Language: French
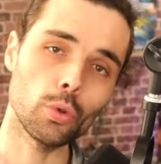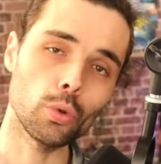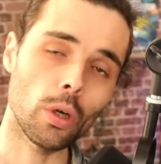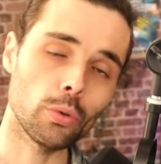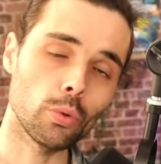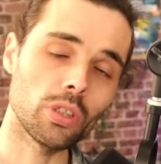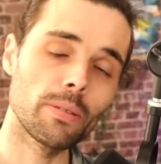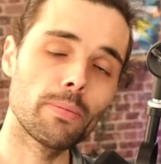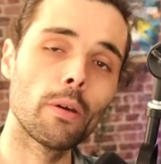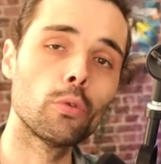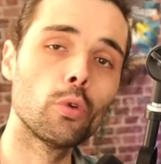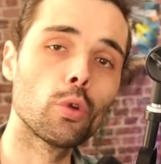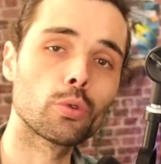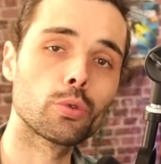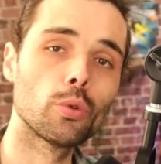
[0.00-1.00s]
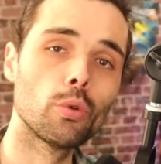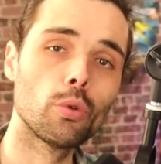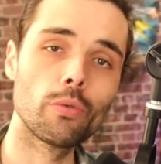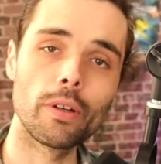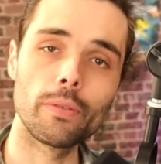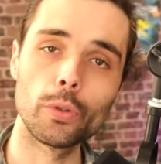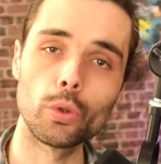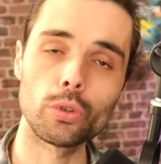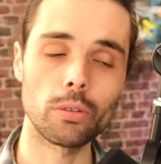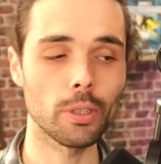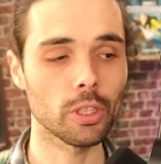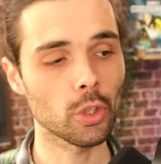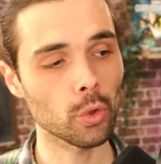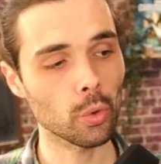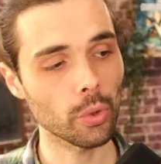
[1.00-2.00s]
Bonjour à tous et bienvenue dans une nouvelle vidéo
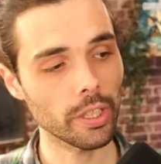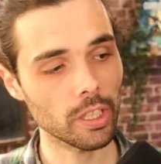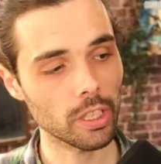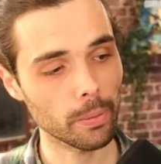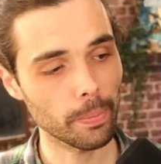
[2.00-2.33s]
sur ma chaîne secondaire,